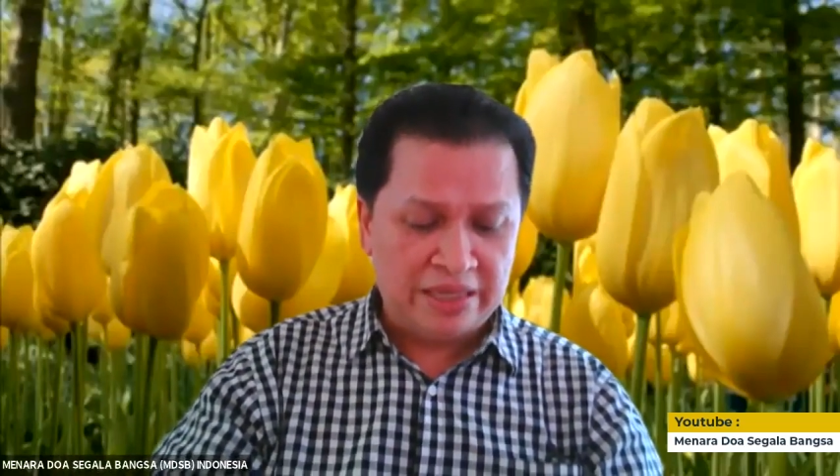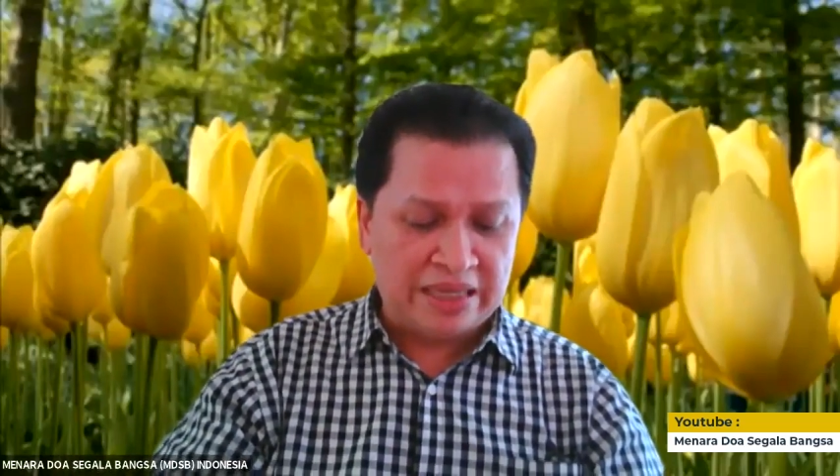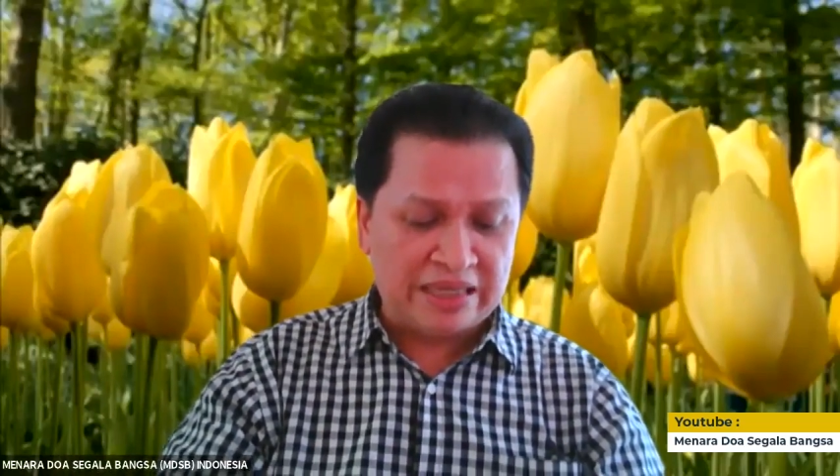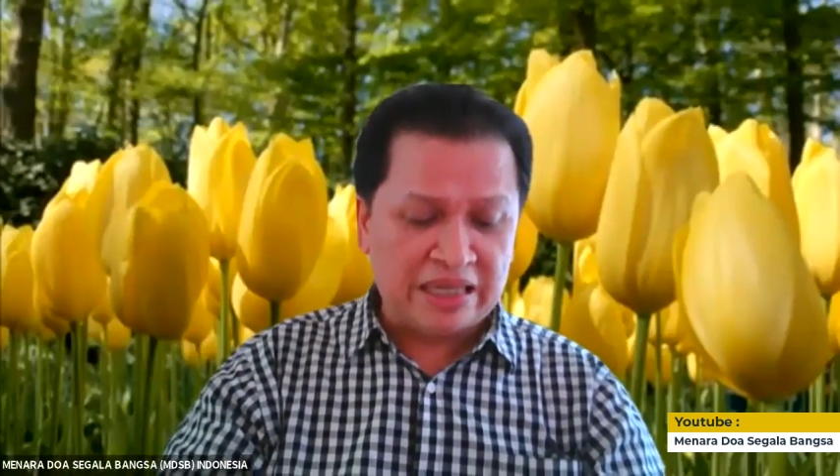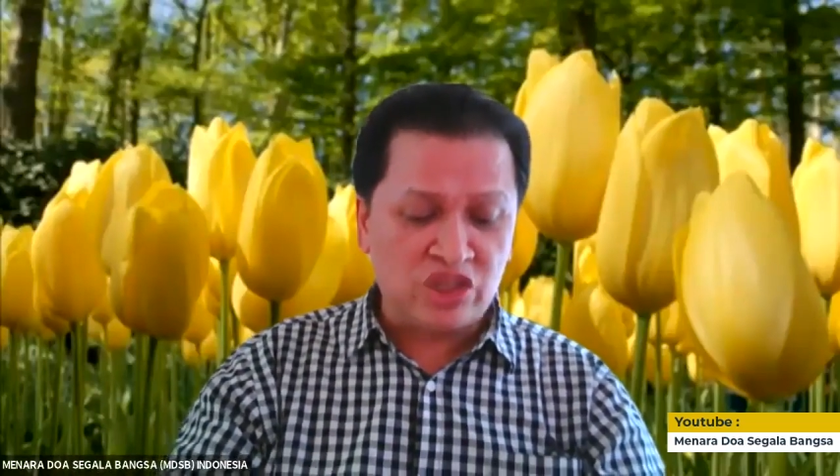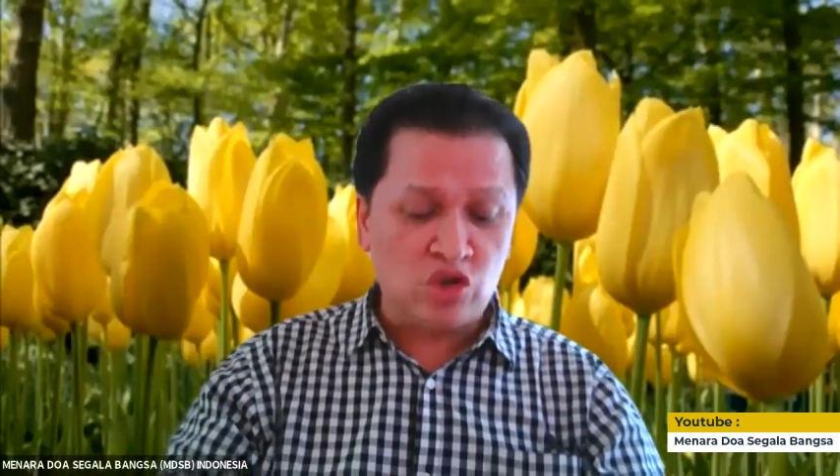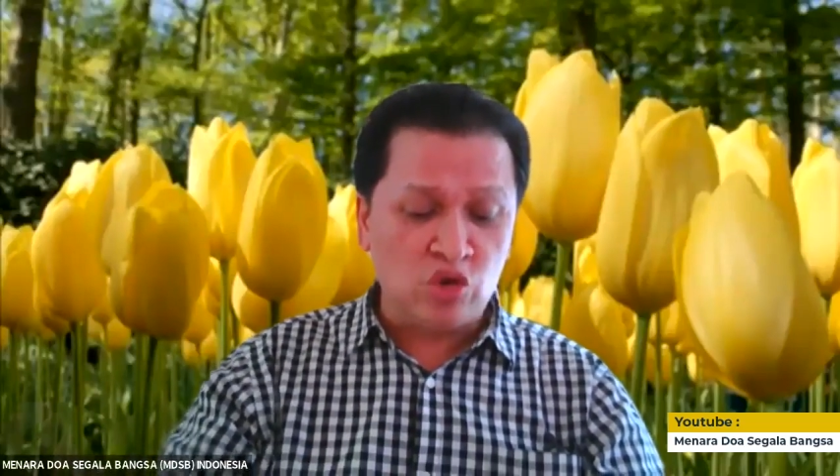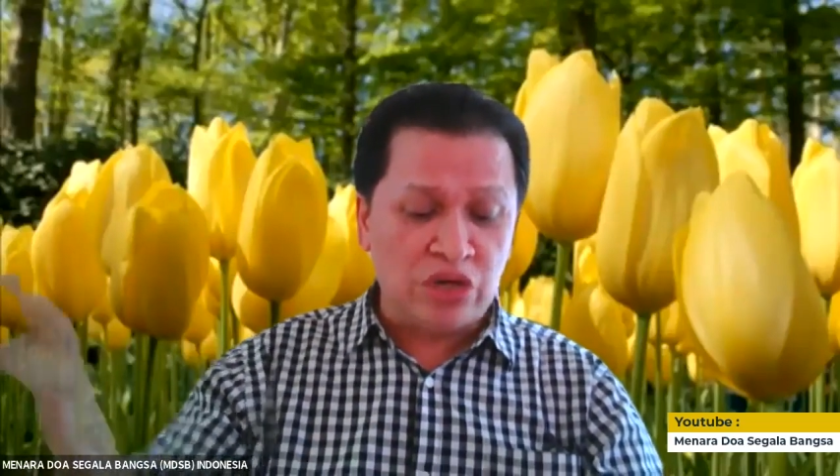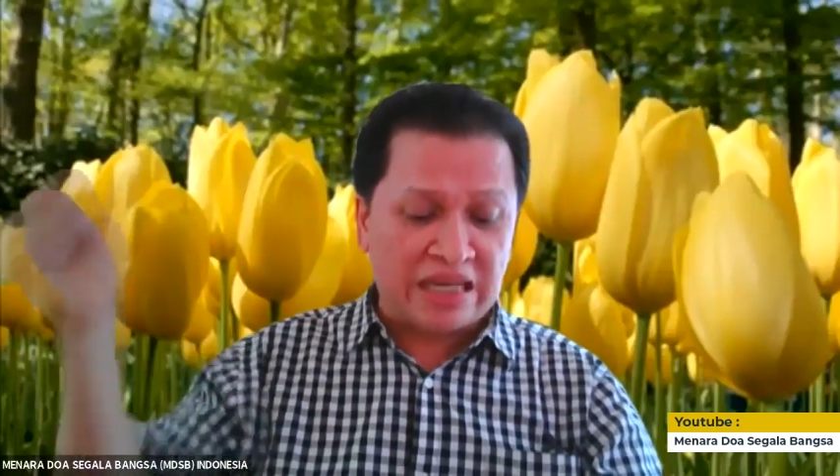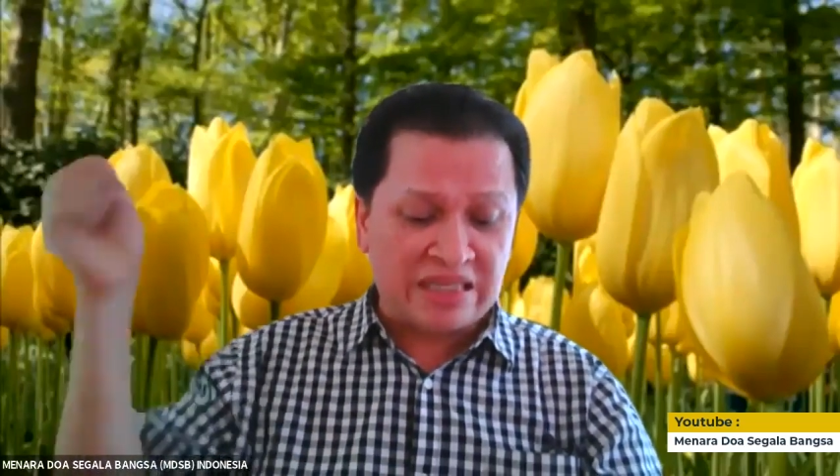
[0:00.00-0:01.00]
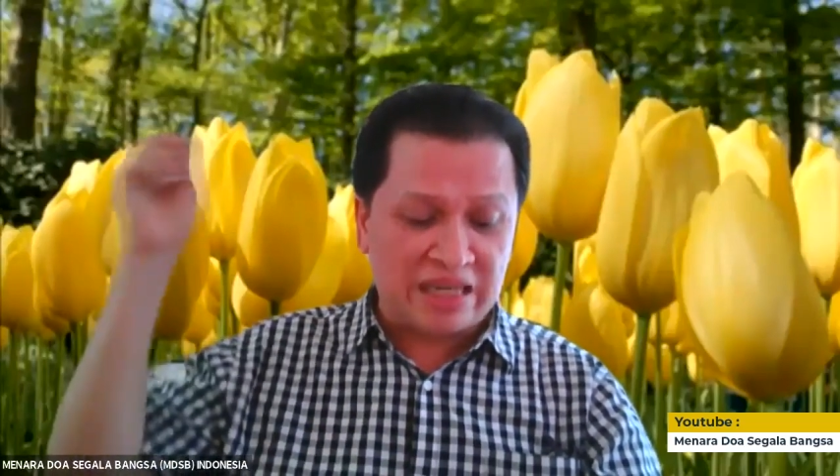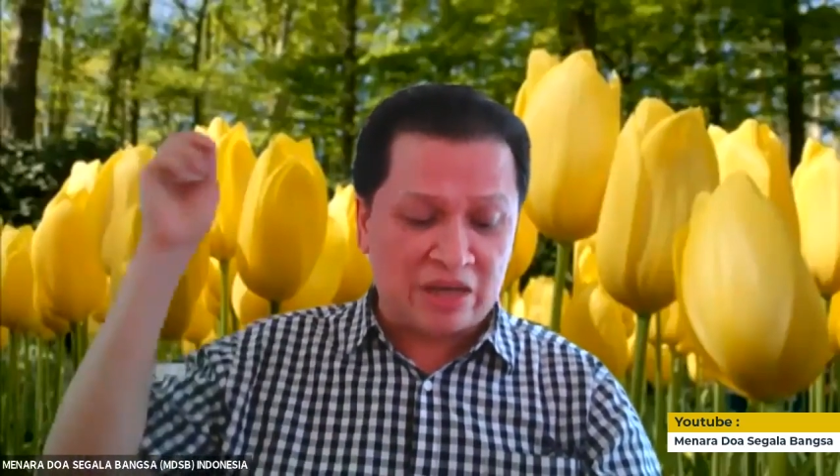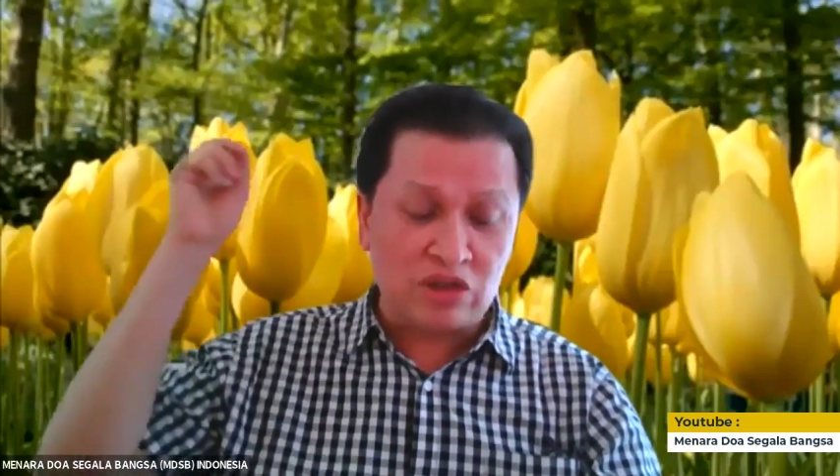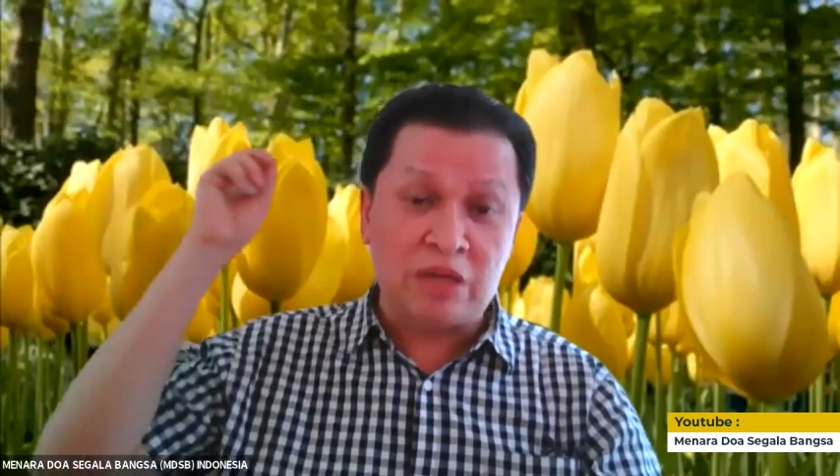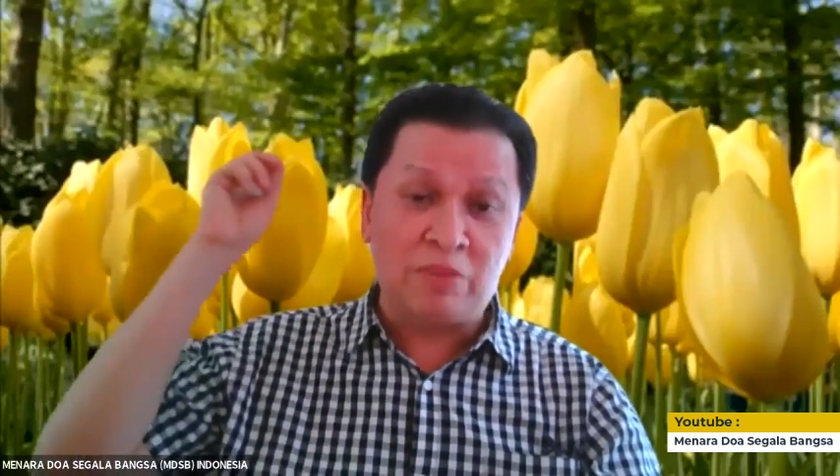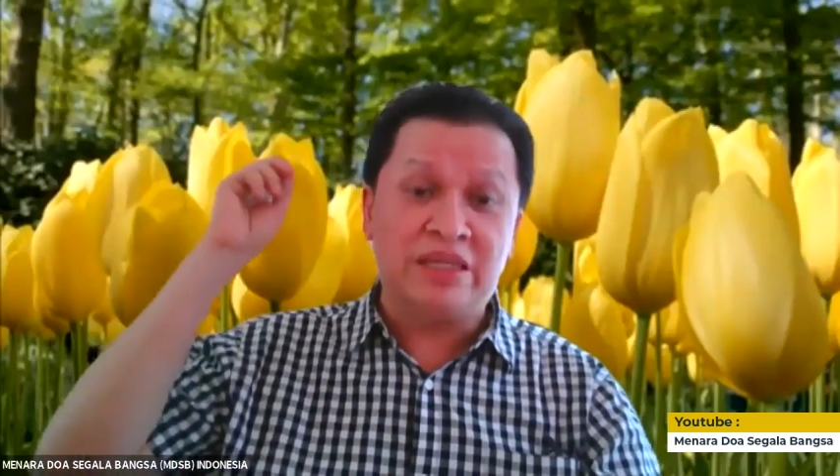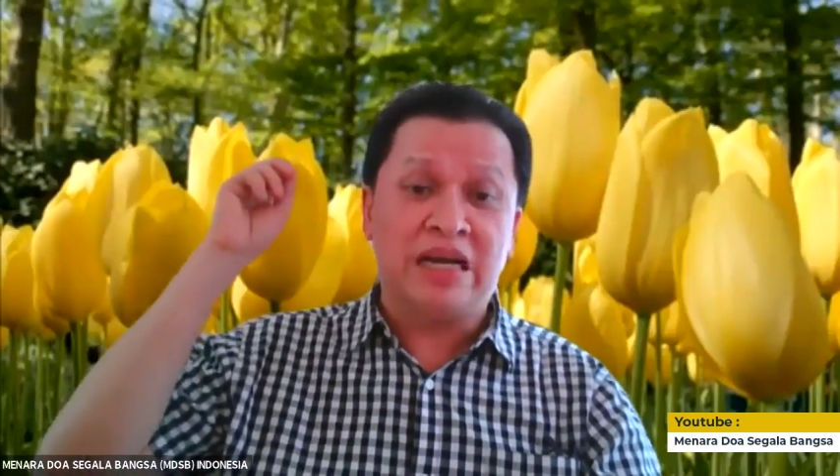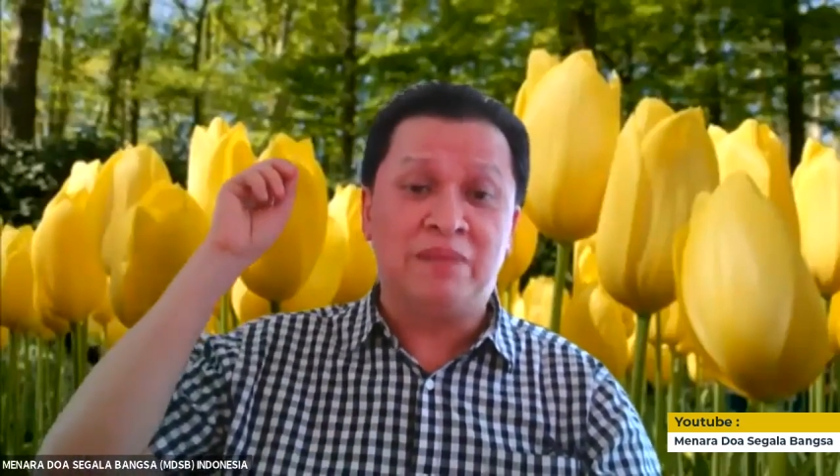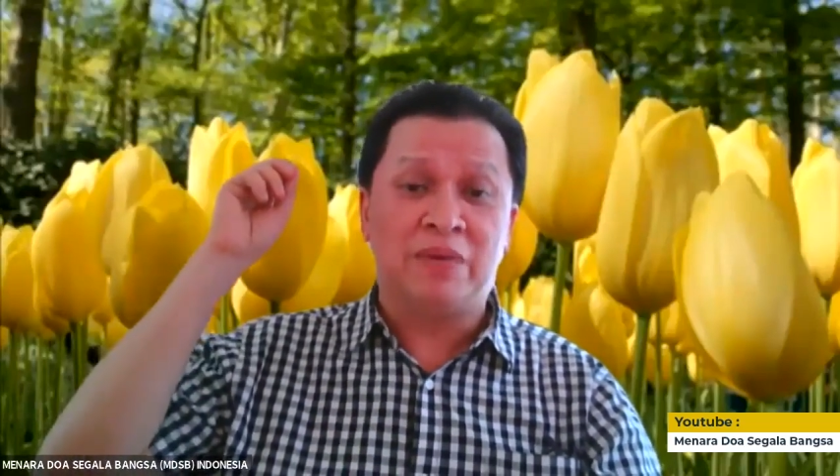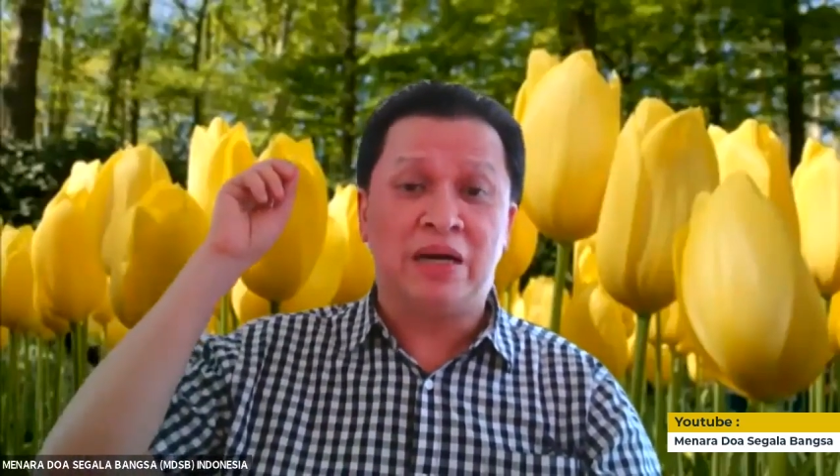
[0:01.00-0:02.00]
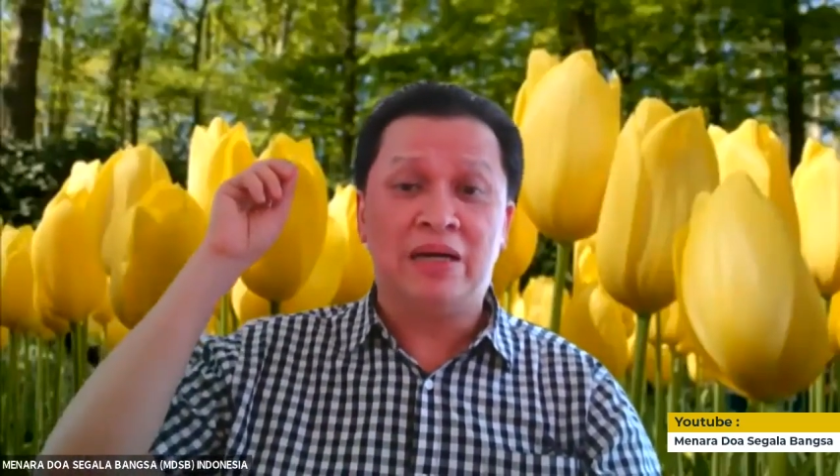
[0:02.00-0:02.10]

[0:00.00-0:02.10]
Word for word: Dikatakan sudah seharusnya menjadi